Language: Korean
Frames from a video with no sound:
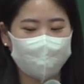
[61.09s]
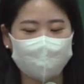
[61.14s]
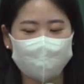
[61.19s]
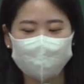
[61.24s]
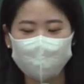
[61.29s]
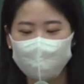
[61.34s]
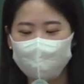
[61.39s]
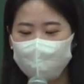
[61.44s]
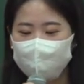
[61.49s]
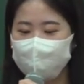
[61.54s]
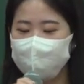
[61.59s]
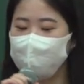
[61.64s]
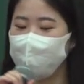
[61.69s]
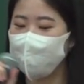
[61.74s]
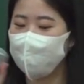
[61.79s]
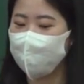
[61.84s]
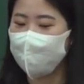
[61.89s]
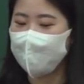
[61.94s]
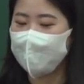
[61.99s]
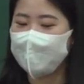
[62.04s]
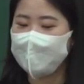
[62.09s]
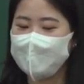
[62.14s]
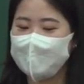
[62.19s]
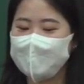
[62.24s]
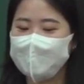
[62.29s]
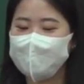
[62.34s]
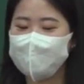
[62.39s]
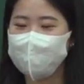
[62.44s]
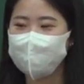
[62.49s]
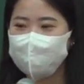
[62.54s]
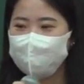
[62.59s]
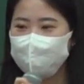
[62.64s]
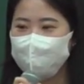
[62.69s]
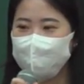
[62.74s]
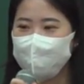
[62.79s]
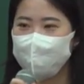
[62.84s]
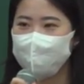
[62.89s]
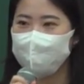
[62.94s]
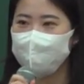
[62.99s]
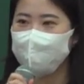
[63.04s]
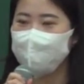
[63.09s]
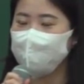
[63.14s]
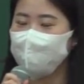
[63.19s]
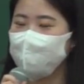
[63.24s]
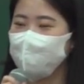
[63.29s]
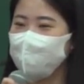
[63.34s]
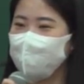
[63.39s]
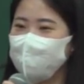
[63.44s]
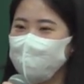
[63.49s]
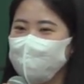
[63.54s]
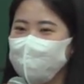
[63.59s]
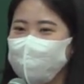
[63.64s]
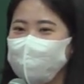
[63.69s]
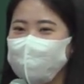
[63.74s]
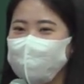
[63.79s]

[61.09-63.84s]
약을 먹고 있는데. 그래서 그